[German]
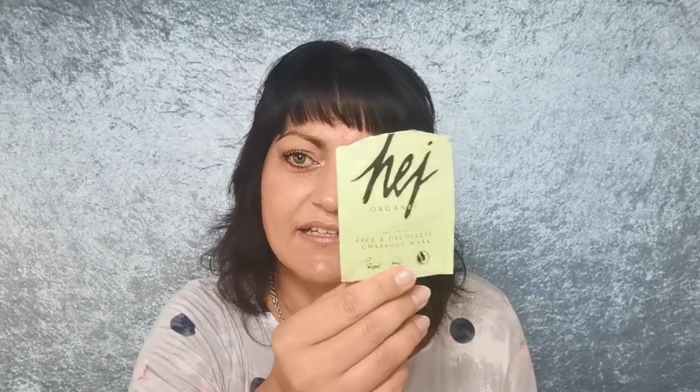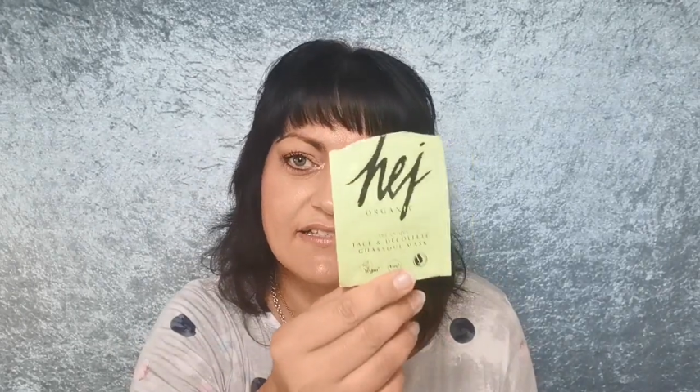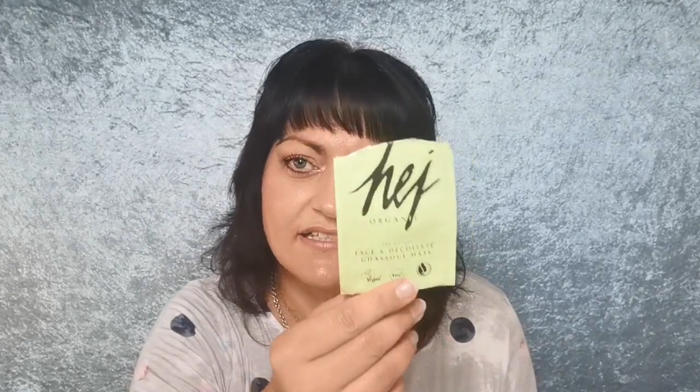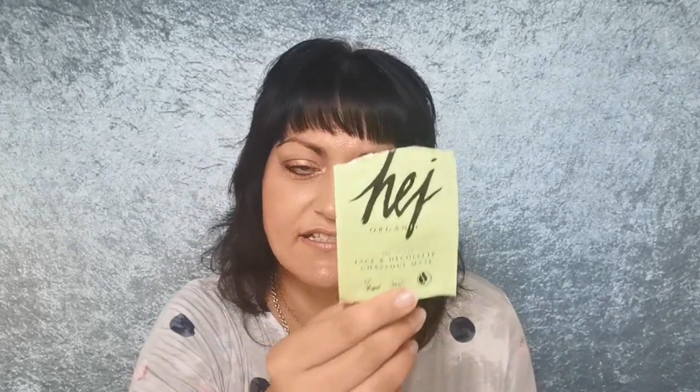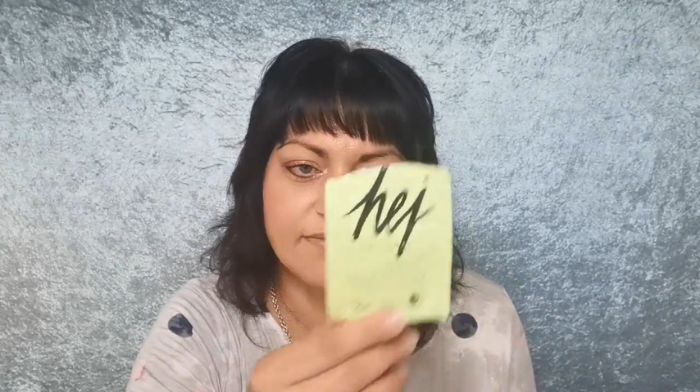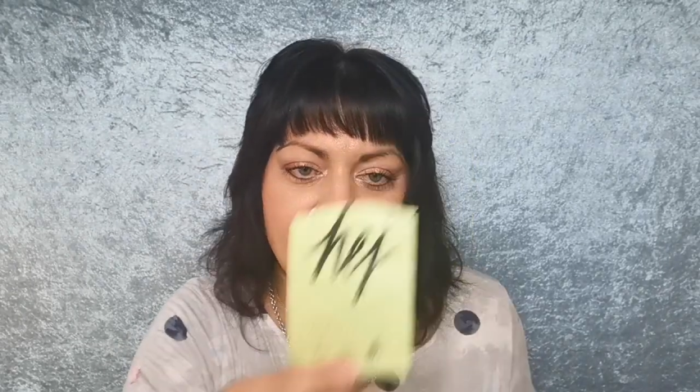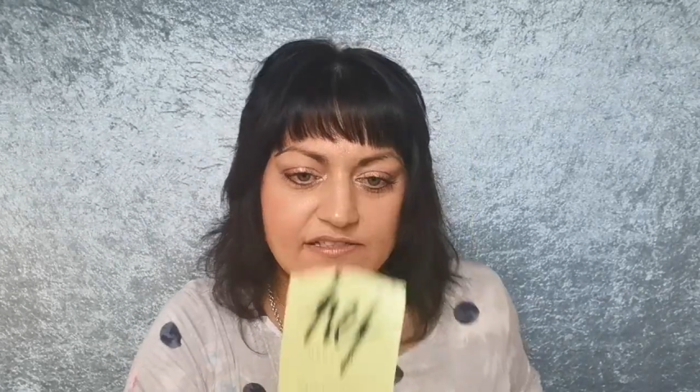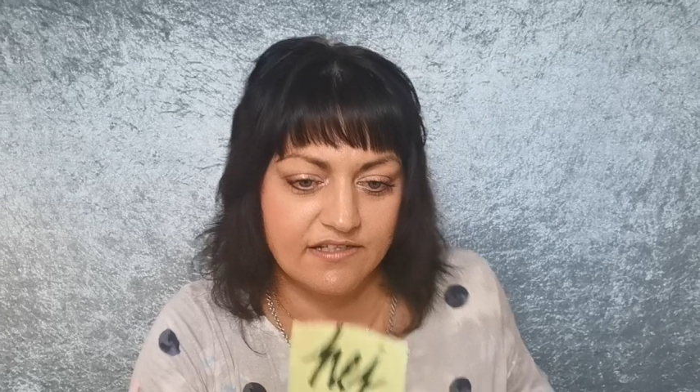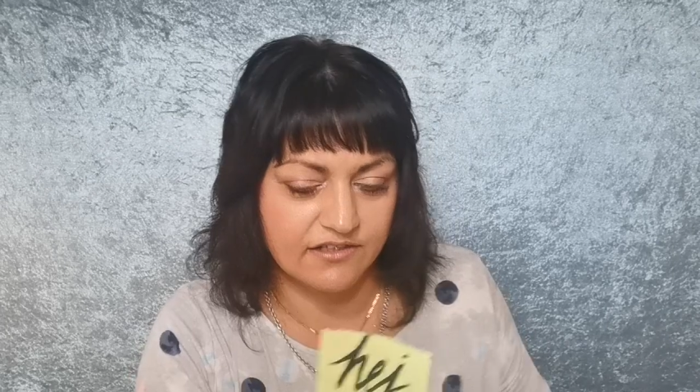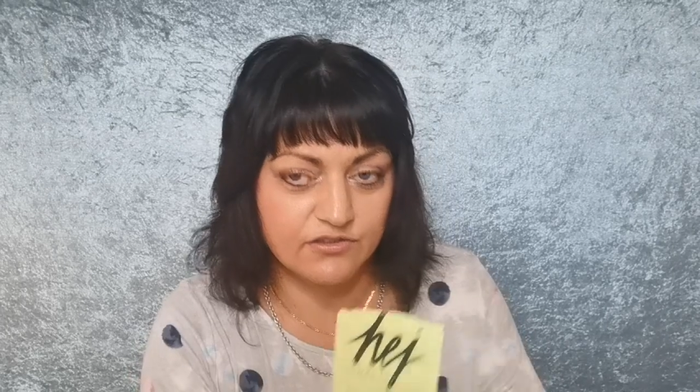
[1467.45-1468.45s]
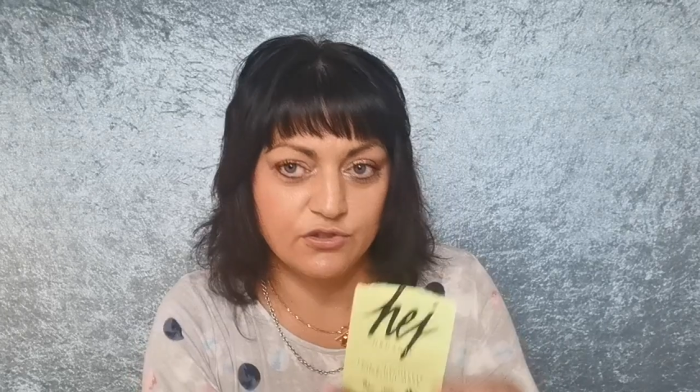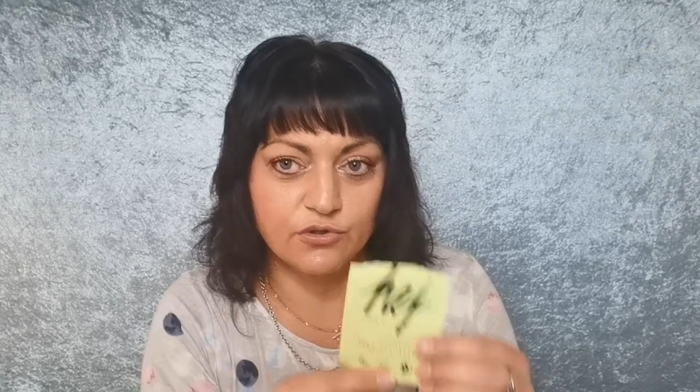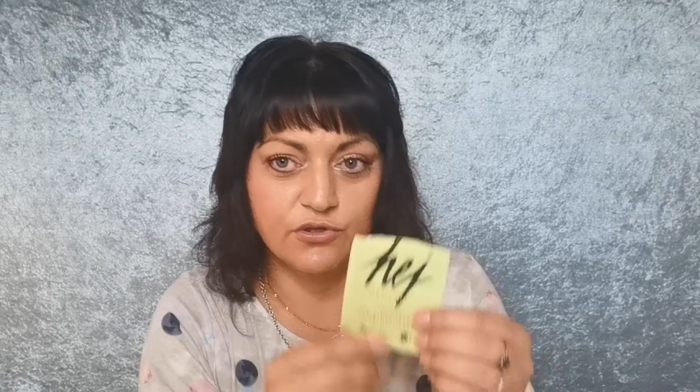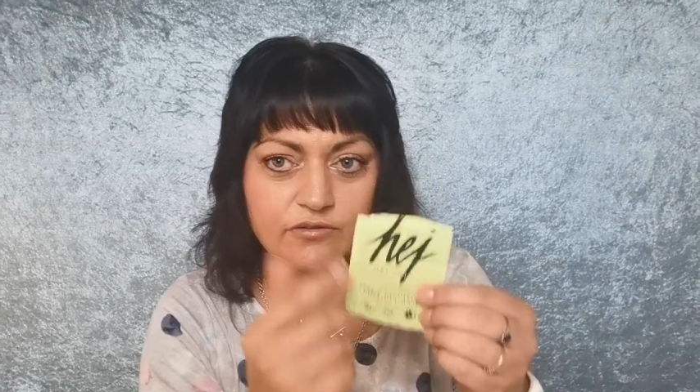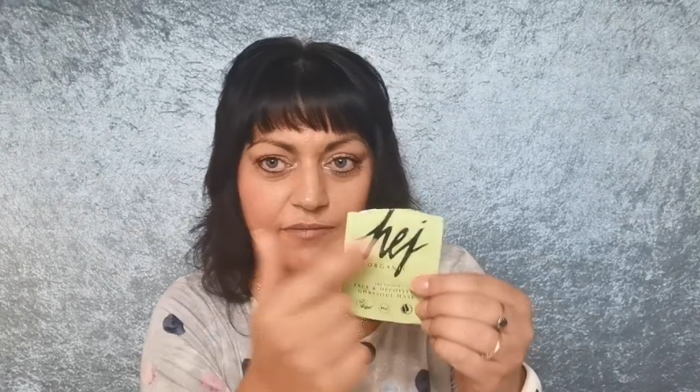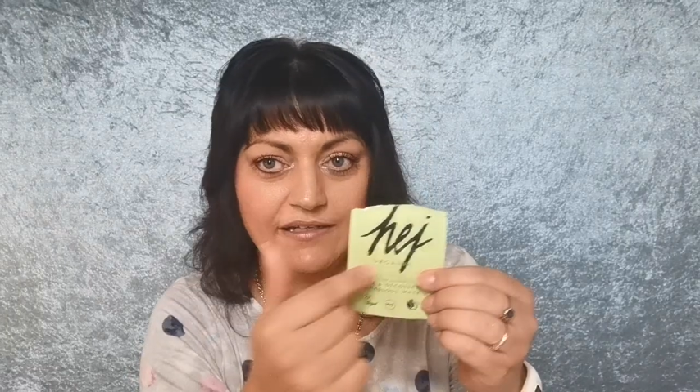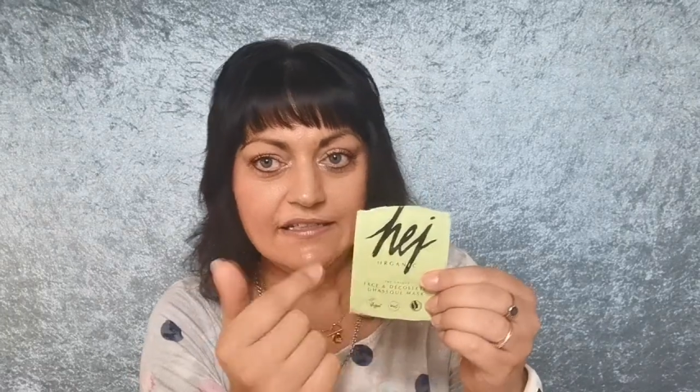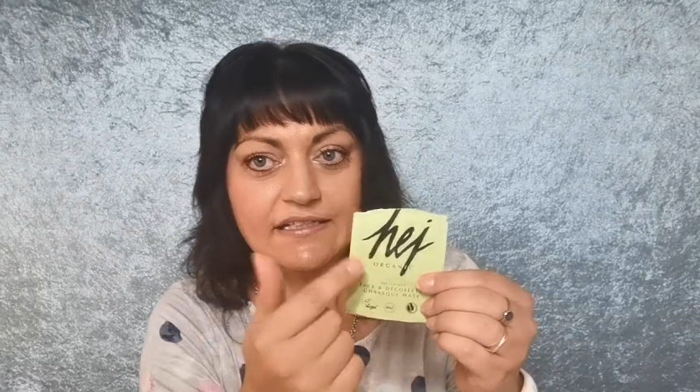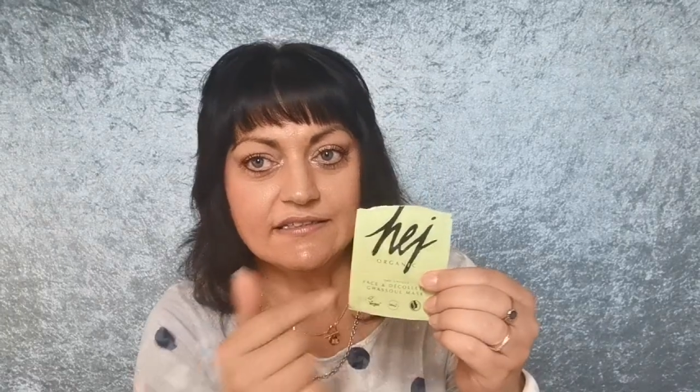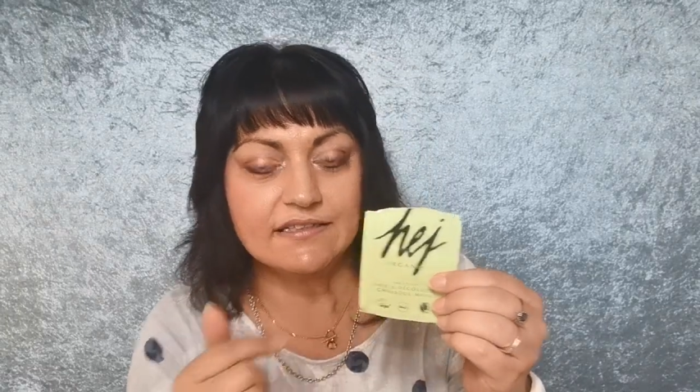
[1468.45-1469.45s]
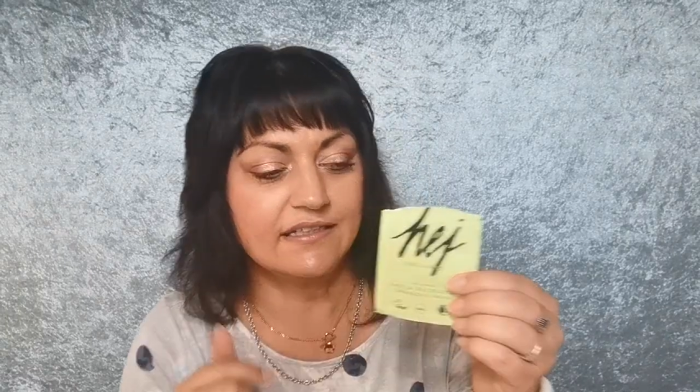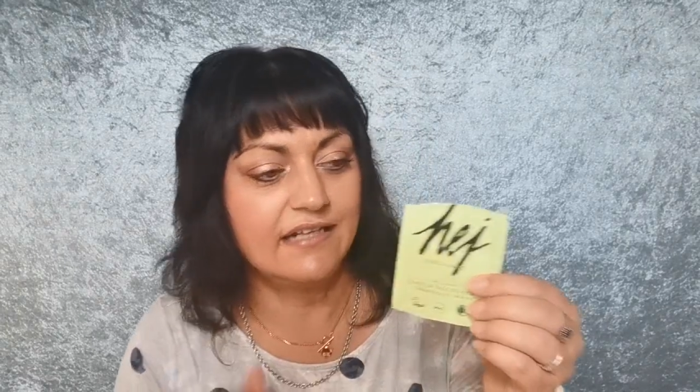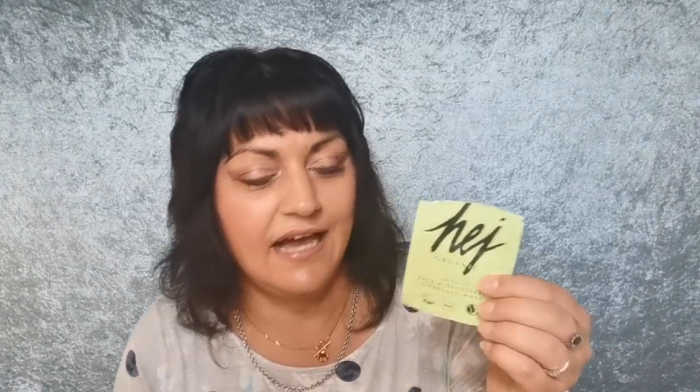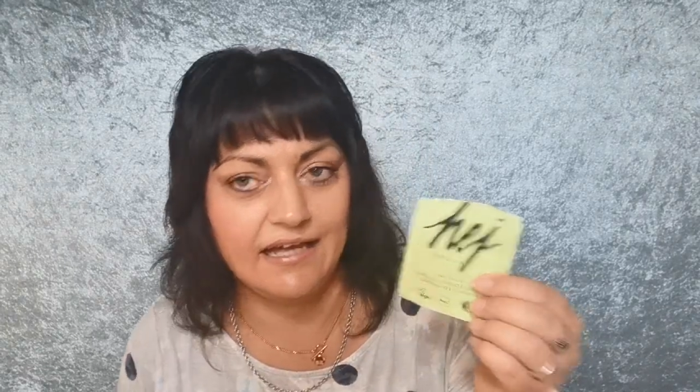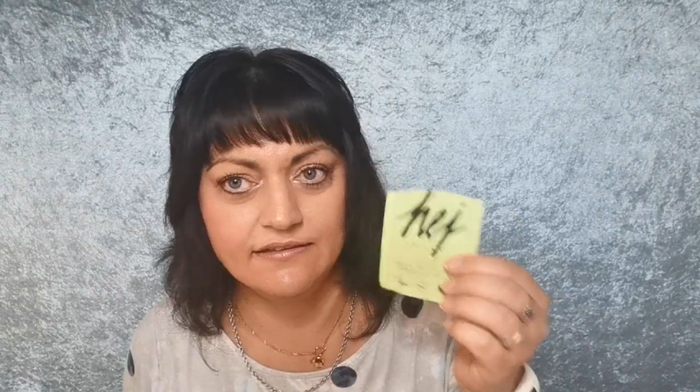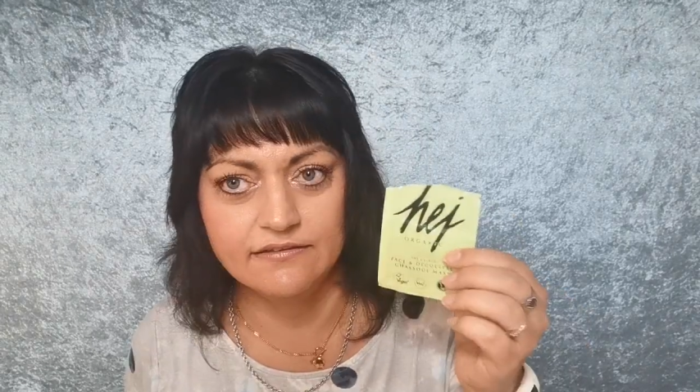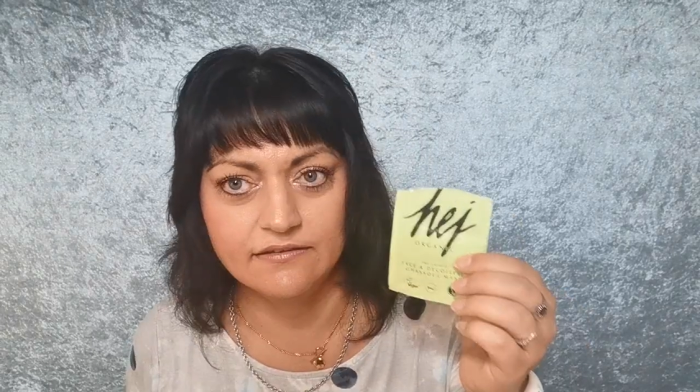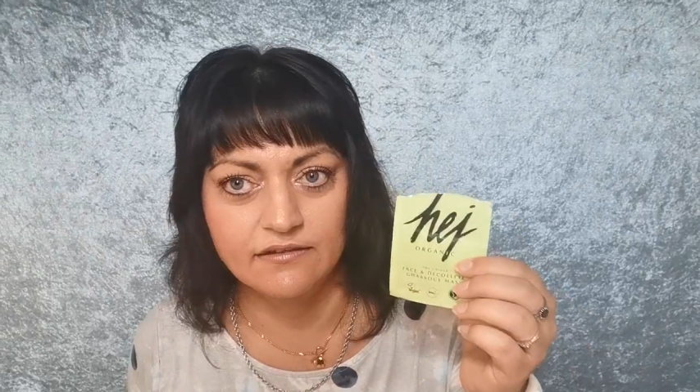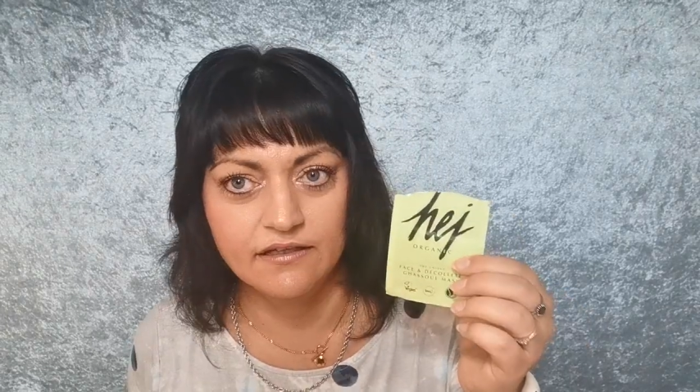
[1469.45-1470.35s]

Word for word: Gesichtsmaske. Die rührt man hier drin an.